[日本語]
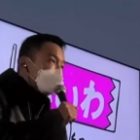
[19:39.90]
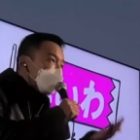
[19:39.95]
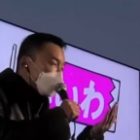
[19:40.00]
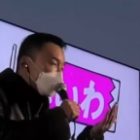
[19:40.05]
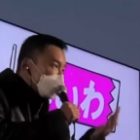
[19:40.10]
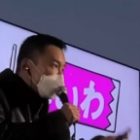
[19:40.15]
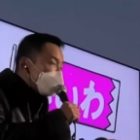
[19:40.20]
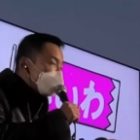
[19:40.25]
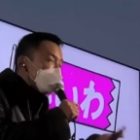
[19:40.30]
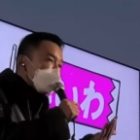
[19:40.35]
当
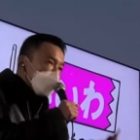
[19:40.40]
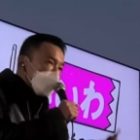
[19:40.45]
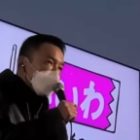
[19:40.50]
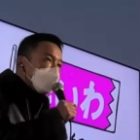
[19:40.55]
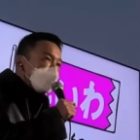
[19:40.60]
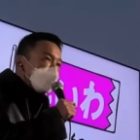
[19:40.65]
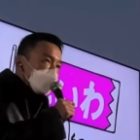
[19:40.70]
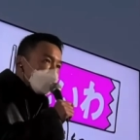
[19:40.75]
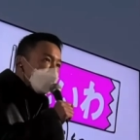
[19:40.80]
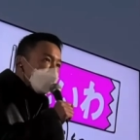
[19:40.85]
たり前ですね。
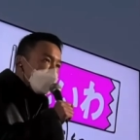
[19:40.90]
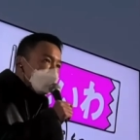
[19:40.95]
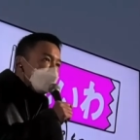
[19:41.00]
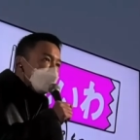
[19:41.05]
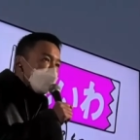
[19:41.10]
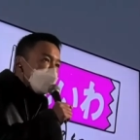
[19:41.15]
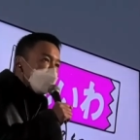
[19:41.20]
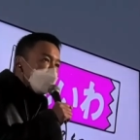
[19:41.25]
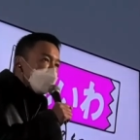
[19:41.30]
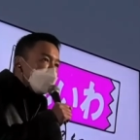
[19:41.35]
それぐらい
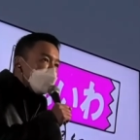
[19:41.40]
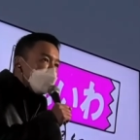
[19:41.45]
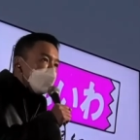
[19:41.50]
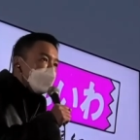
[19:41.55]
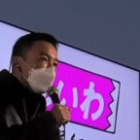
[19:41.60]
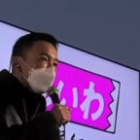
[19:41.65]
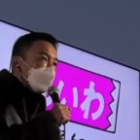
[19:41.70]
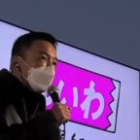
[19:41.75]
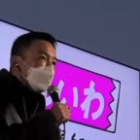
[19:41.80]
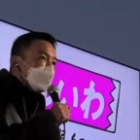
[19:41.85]
シンプルな
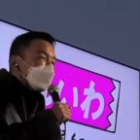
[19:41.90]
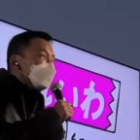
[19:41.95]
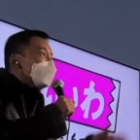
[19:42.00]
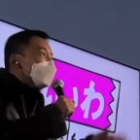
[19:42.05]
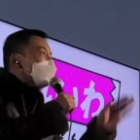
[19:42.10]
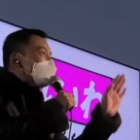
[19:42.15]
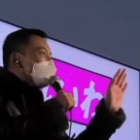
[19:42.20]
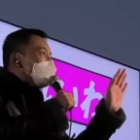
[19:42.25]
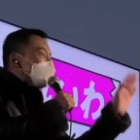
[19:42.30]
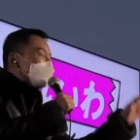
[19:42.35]
ゲームだから。
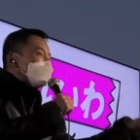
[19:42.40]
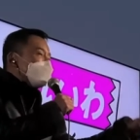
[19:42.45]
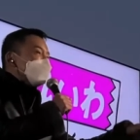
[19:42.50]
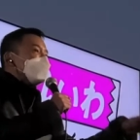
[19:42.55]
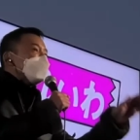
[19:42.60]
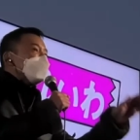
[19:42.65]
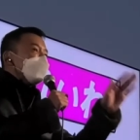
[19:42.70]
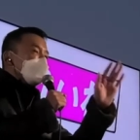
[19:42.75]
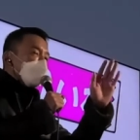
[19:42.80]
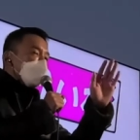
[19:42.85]

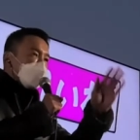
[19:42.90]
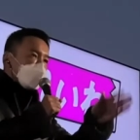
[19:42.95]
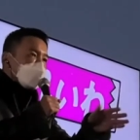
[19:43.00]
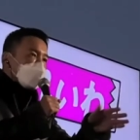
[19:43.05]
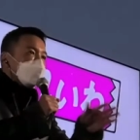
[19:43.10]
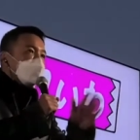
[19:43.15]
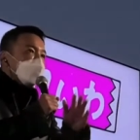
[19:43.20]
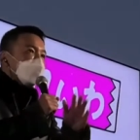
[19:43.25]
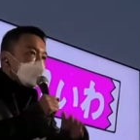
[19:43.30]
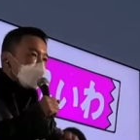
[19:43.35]
そこには
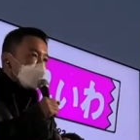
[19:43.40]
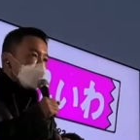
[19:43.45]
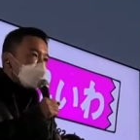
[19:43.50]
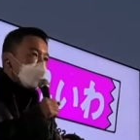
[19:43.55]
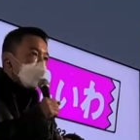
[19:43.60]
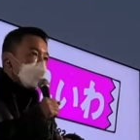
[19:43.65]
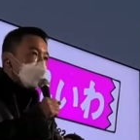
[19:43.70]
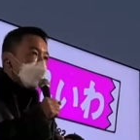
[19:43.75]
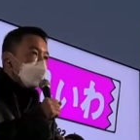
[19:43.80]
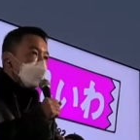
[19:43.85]
気づかせて
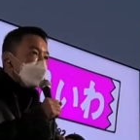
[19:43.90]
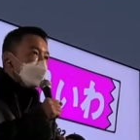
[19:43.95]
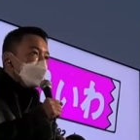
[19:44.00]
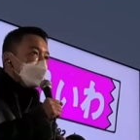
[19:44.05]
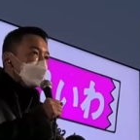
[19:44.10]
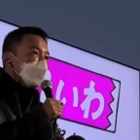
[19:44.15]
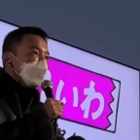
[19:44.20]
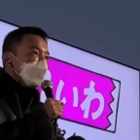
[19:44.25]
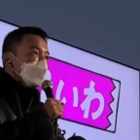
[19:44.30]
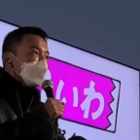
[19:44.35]
ほしくないん
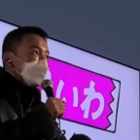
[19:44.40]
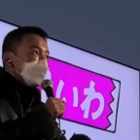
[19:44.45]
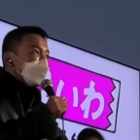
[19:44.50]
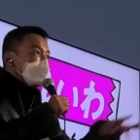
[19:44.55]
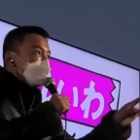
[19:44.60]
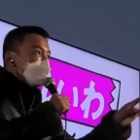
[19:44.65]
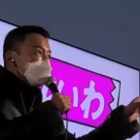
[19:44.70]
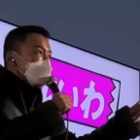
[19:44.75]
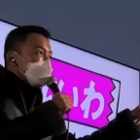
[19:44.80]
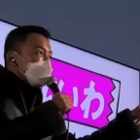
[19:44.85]
ですよ。
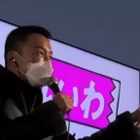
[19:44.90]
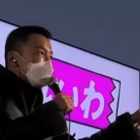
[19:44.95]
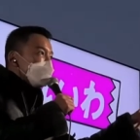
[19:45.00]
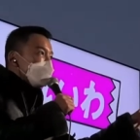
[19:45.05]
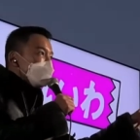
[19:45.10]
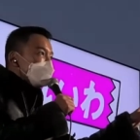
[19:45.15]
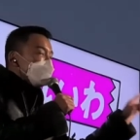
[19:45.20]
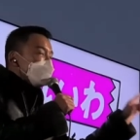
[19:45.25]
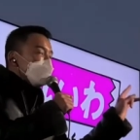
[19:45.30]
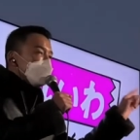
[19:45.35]

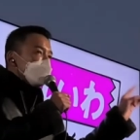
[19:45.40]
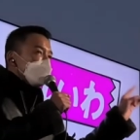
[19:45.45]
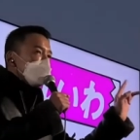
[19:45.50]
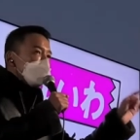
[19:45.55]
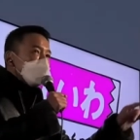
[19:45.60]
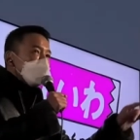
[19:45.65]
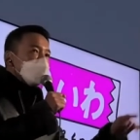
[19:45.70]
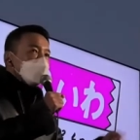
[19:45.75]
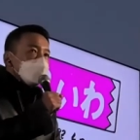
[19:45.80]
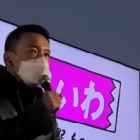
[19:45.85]
だから
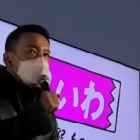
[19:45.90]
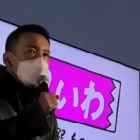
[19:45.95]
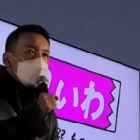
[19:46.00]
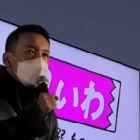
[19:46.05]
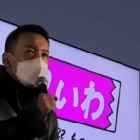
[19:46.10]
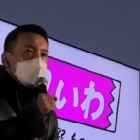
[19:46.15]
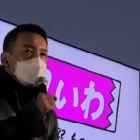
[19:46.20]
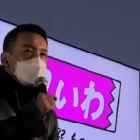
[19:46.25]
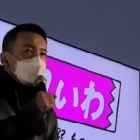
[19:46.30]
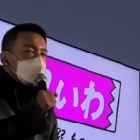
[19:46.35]
昔、政
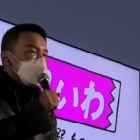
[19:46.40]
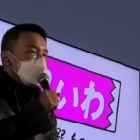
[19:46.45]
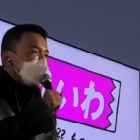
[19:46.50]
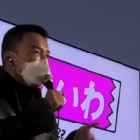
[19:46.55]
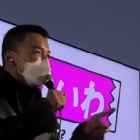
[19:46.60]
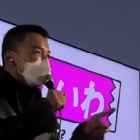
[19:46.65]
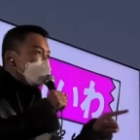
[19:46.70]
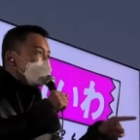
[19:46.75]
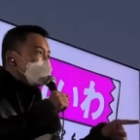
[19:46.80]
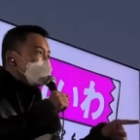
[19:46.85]
治家が言いま
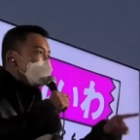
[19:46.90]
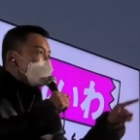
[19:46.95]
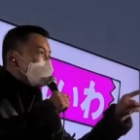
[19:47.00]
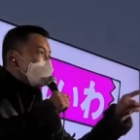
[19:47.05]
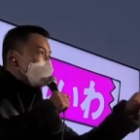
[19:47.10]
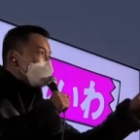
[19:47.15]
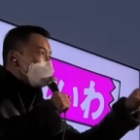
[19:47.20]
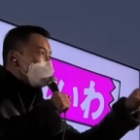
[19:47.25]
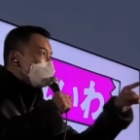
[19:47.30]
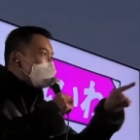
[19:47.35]
した、
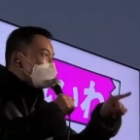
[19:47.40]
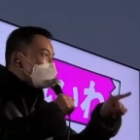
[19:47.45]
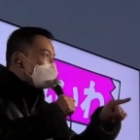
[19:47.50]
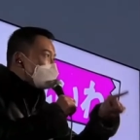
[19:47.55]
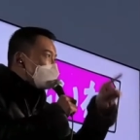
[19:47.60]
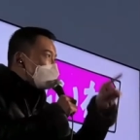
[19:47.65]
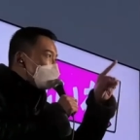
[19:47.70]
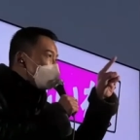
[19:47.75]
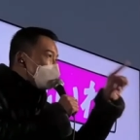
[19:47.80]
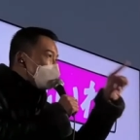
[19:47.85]
選挙の時
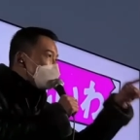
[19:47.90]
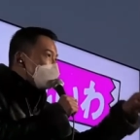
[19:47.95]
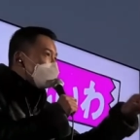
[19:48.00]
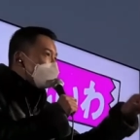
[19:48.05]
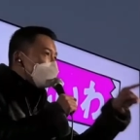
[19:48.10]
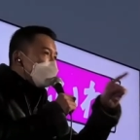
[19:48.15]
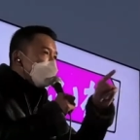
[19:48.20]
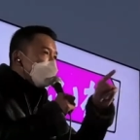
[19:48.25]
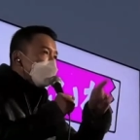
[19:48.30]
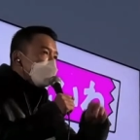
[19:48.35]
には若い
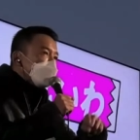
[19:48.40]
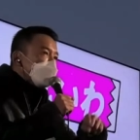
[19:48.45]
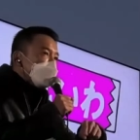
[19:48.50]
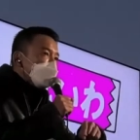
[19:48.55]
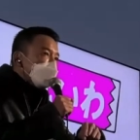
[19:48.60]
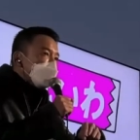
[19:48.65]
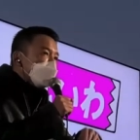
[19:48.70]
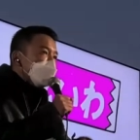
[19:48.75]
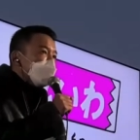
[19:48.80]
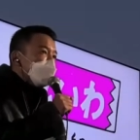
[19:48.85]
やつらには
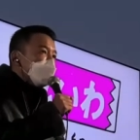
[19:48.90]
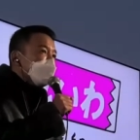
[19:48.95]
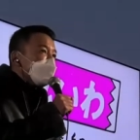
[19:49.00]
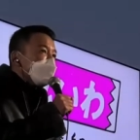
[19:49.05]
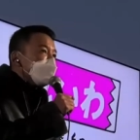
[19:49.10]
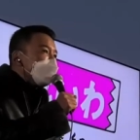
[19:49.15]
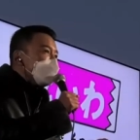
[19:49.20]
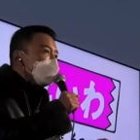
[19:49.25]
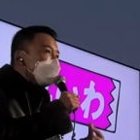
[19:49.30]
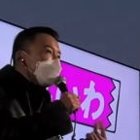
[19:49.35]
寝ててほ
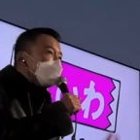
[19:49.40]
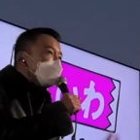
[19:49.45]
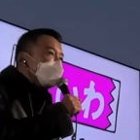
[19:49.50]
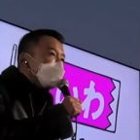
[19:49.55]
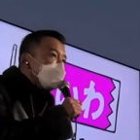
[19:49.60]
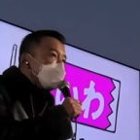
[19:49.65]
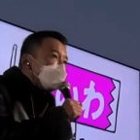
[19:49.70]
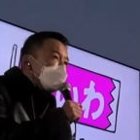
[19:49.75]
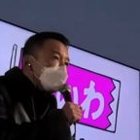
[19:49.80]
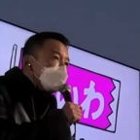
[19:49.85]
しいって、
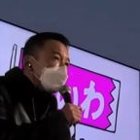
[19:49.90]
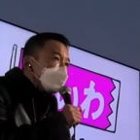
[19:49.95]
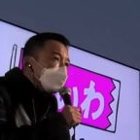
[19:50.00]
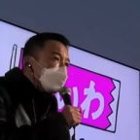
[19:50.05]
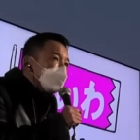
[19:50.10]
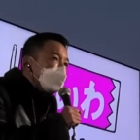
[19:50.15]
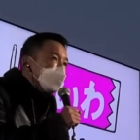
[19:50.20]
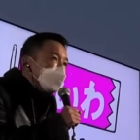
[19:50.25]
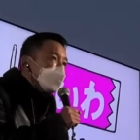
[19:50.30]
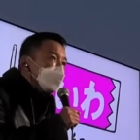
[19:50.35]
これが
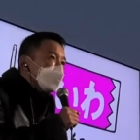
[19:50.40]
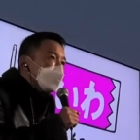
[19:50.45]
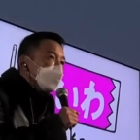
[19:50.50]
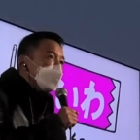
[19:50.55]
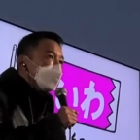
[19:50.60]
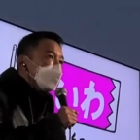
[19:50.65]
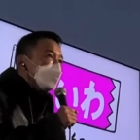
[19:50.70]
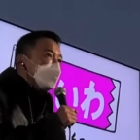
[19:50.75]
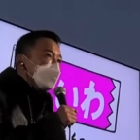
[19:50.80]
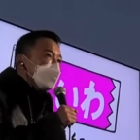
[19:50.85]
本音です。
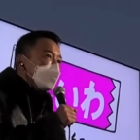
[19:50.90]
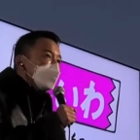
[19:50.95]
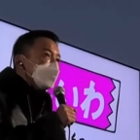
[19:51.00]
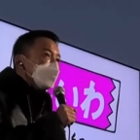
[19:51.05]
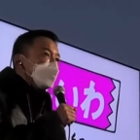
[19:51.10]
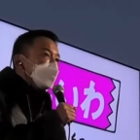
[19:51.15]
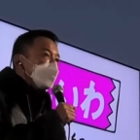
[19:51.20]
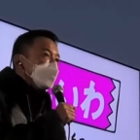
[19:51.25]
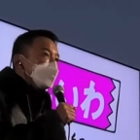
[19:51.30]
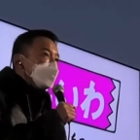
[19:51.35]

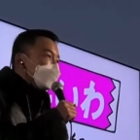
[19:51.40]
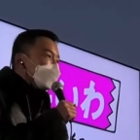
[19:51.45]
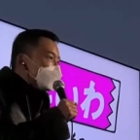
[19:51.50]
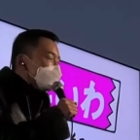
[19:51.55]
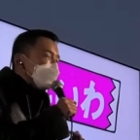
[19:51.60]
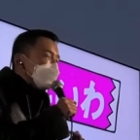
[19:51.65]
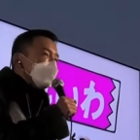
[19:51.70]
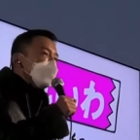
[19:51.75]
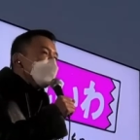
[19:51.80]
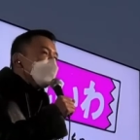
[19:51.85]

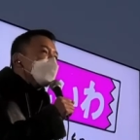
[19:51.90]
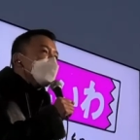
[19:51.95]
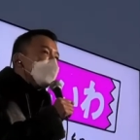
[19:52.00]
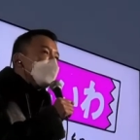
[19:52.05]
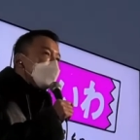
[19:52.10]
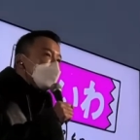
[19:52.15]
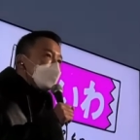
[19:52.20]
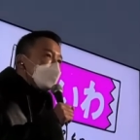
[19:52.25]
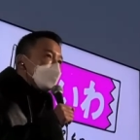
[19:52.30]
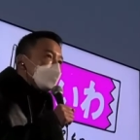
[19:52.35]

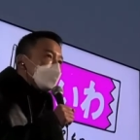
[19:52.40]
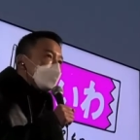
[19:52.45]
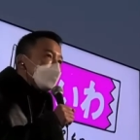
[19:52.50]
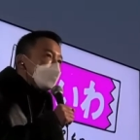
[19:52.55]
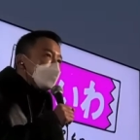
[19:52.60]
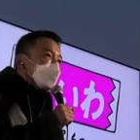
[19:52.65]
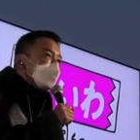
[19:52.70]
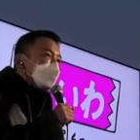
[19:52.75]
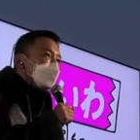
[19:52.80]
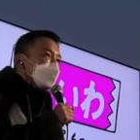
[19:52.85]
気づいてほ
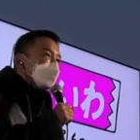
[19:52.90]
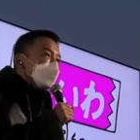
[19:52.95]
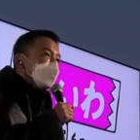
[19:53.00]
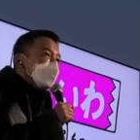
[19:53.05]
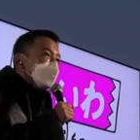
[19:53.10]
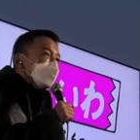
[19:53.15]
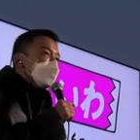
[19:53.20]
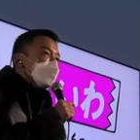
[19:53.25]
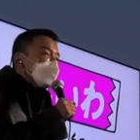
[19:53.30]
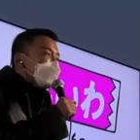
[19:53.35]
しくない、
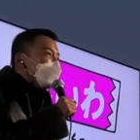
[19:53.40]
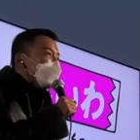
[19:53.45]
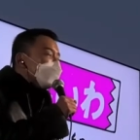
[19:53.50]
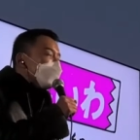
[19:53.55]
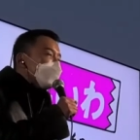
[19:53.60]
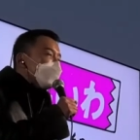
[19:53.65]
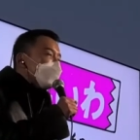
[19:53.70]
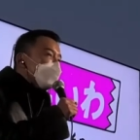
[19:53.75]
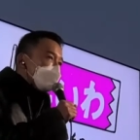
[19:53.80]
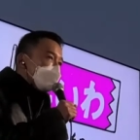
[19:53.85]

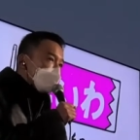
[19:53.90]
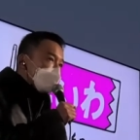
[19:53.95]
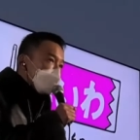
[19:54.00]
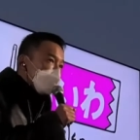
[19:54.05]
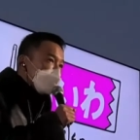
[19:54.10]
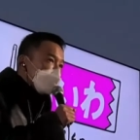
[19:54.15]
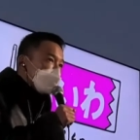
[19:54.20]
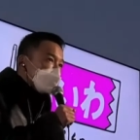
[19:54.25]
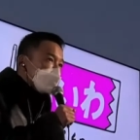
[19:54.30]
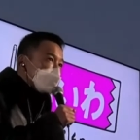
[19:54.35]
寝
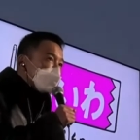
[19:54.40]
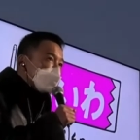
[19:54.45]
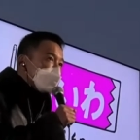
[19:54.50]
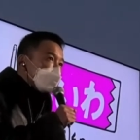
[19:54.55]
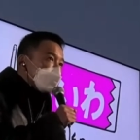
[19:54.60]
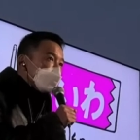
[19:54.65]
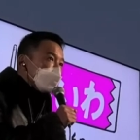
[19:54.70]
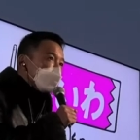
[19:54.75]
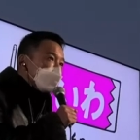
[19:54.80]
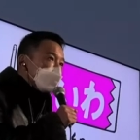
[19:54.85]
た子を起こ
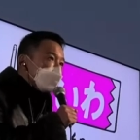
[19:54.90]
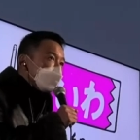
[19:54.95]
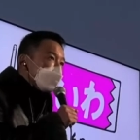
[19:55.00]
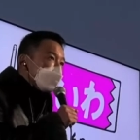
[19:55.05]
すな、